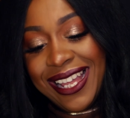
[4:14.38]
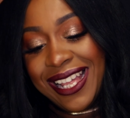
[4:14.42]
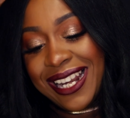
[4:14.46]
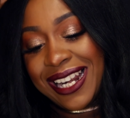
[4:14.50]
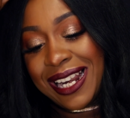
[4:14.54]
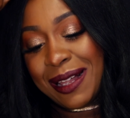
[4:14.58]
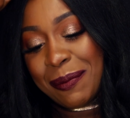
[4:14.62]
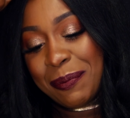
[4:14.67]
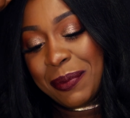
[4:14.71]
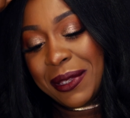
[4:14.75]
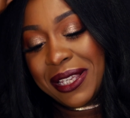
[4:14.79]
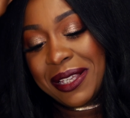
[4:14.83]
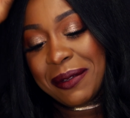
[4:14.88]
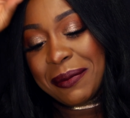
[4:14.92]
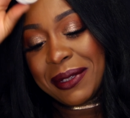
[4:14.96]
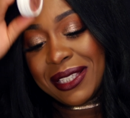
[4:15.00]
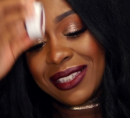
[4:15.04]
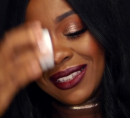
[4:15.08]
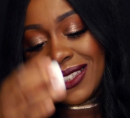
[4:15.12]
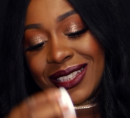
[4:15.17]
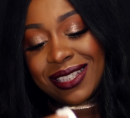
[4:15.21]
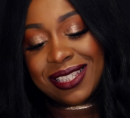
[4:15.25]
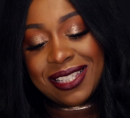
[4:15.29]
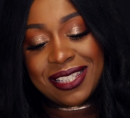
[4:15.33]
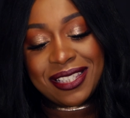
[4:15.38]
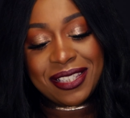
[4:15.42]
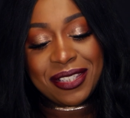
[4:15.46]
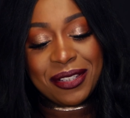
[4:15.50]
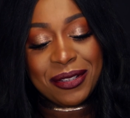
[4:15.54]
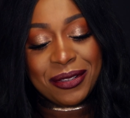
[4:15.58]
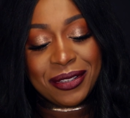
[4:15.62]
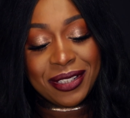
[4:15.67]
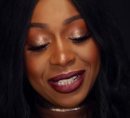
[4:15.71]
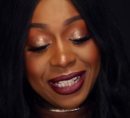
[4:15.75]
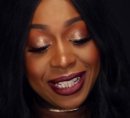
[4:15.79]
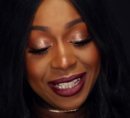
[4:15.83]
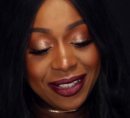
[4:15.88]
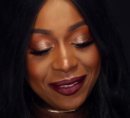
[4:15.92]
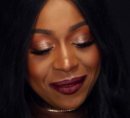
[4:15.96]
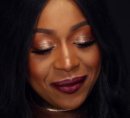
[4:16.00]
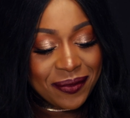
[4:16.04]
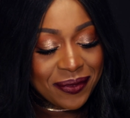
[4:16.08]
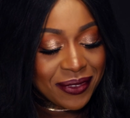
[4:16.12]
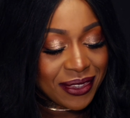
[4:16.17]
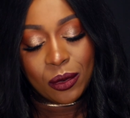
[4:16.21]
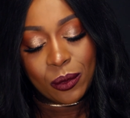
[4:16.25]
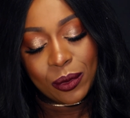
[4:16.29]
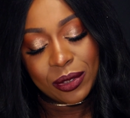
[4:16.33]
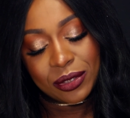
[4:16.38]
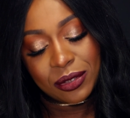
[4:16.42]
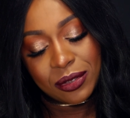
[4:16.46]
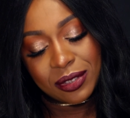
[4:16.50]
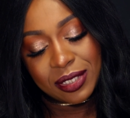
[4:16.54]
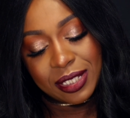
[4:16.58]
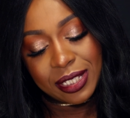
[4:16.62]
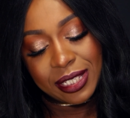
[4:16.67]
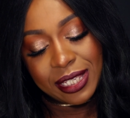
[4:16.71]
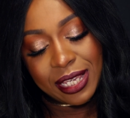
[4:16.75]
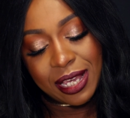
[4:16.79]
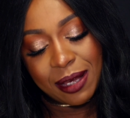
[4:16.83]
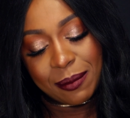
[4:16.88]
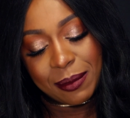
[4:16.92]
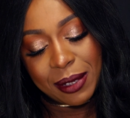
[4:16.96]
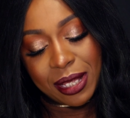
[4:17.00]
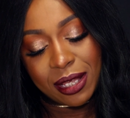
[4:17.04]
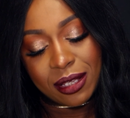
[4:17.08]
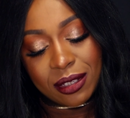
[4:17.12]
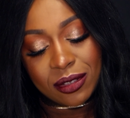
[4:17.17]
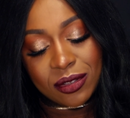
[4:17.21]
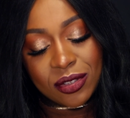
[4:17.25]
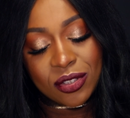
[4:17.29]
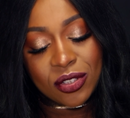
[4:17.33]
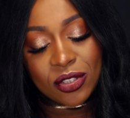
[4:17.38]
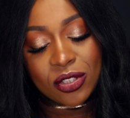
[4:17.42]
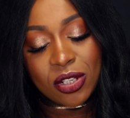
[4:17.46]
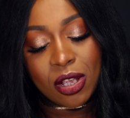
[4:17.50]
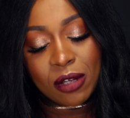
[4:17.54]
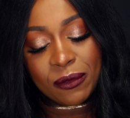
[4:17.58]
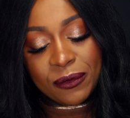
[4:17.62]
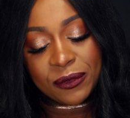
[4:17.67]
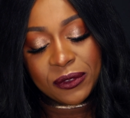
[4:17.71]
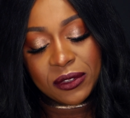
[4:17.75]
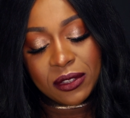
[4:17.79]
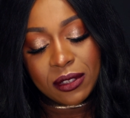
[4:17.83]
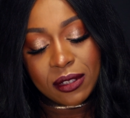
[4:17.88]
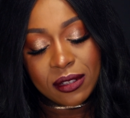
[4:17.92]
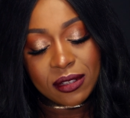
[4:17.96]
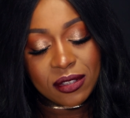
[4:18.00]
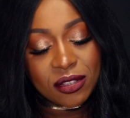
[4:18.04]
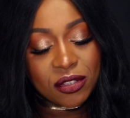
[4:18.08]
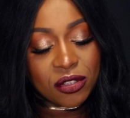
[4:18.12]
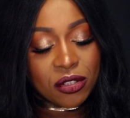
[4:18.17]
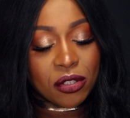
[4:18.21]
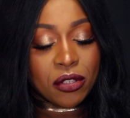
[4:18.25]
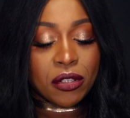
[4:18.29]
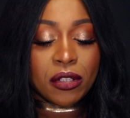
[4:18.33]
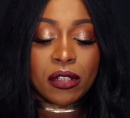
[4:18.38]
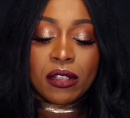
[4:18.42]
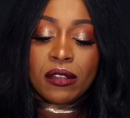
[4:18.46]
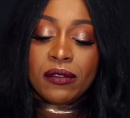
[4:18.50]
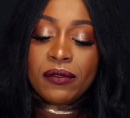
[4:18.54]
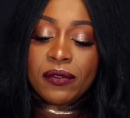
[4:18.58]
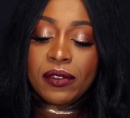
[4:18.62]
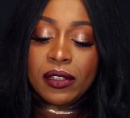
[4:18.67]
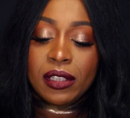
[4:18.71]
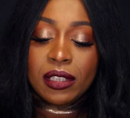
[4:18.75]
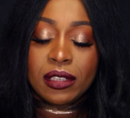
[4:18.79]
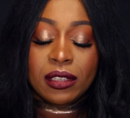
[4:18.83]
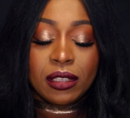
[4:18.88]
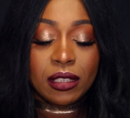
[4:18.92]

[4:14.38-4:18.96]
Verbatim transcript: la pigmentazione questo si chiama soft serve